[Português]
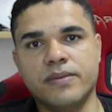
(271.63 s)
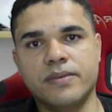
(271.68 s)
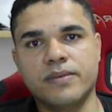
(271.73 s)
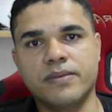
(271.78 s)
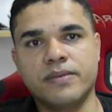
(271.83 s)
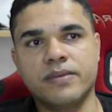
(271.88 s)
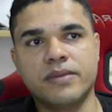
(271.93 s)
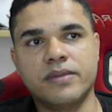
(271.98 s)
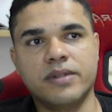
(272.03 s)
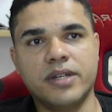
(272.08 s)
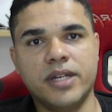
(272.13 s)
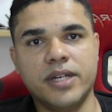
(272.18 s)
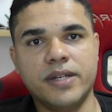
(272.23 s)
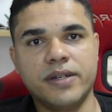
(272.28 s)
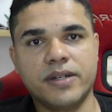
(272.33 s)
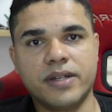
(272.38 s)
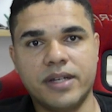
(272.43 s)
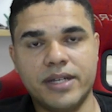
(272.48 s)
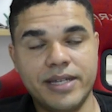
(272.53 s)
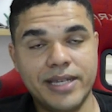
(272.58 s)
né?
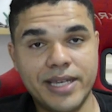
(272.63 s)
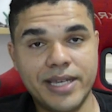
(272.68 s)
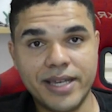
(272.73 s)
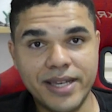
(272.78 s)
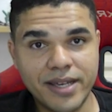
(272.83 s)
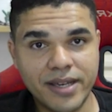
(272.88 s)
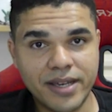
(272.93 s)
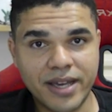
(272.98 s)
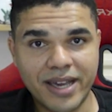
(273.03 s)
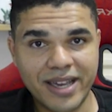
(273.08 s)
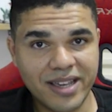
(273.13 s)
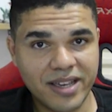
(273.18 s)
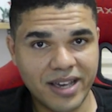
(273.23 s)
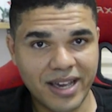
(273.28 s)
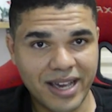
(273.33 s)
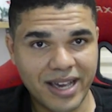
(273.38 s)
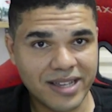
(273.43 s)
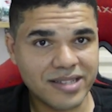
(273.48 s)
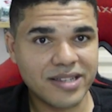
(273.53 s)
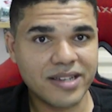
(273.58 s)
E, e,
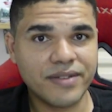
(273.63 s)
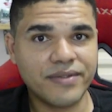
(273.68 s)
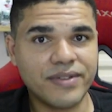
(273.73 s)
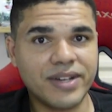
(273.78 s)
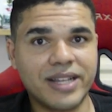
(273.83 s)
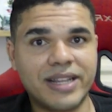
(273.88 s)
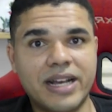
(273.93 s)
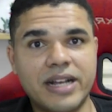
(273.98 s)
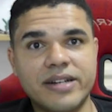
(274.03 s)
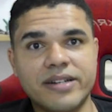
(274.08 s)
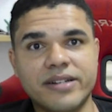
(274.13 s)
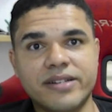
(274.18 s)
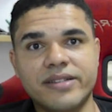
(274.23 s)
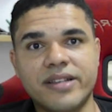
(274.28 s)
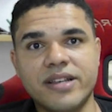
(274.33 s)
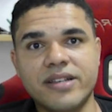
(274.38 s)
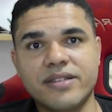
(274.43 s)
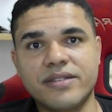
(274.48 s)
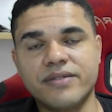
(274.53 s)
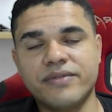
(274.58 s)
essa é a verdade que tem
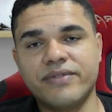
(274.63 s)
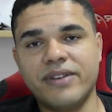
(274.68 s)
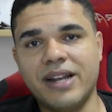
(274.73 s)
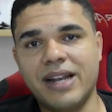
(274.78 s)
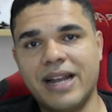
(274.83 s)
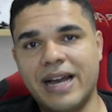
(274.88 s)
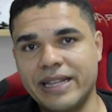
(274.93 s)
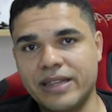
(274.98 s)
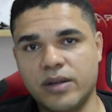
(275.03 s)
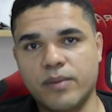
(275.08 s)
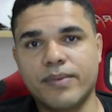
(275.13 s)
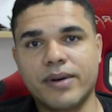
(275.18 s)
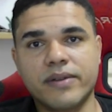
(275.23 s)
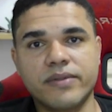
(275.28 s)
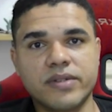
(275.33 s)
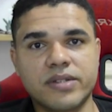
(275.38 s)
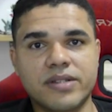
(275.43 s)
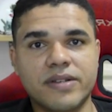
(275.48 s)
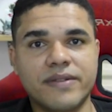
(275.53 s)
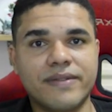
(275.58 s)
que se falar. Então, para
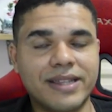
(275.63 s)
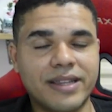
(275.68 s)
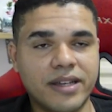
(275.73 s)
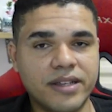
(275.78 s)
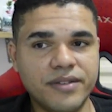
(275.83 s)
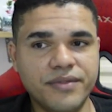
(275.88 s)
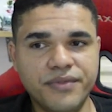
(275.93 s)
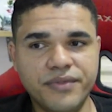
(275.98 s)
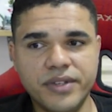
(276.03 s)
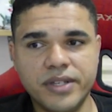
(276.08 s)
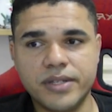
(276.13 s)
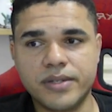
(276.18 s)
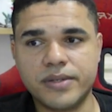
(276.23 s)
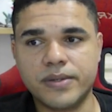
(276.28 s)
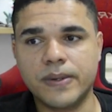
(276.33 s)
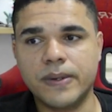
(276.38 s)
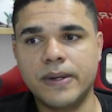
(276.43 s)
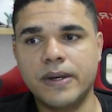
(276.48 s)
você vai estar tá difícil.